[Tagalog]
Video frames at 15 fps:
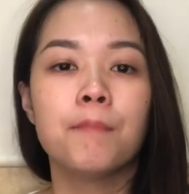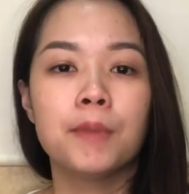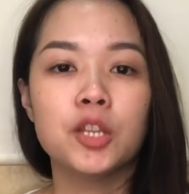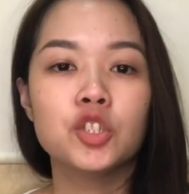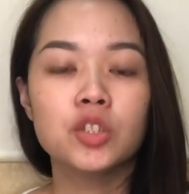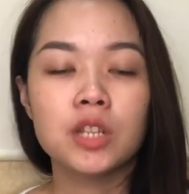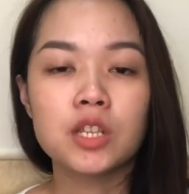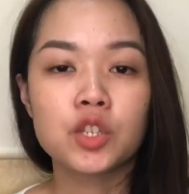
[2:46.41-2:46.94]

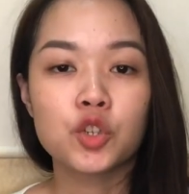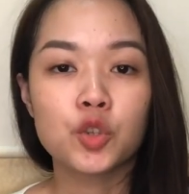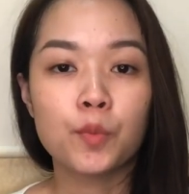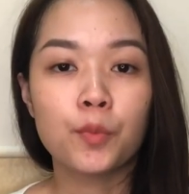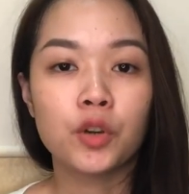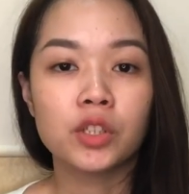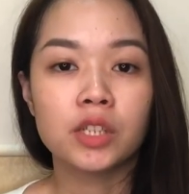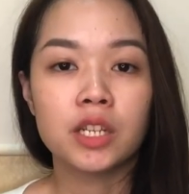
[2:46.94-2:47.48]
medyo nasa
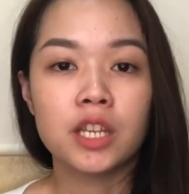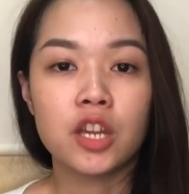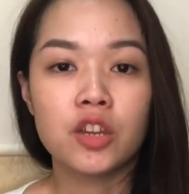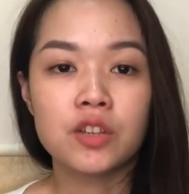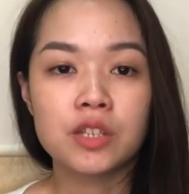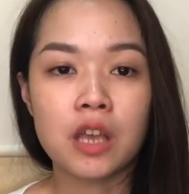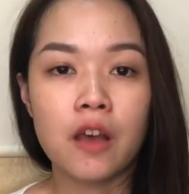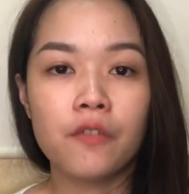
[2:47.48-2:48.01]
support na niya
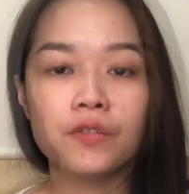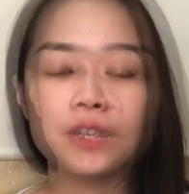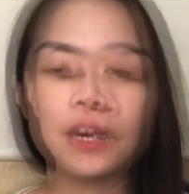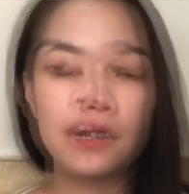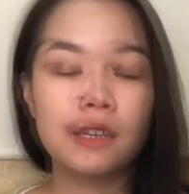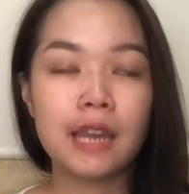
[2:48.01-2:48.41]
yung self niya,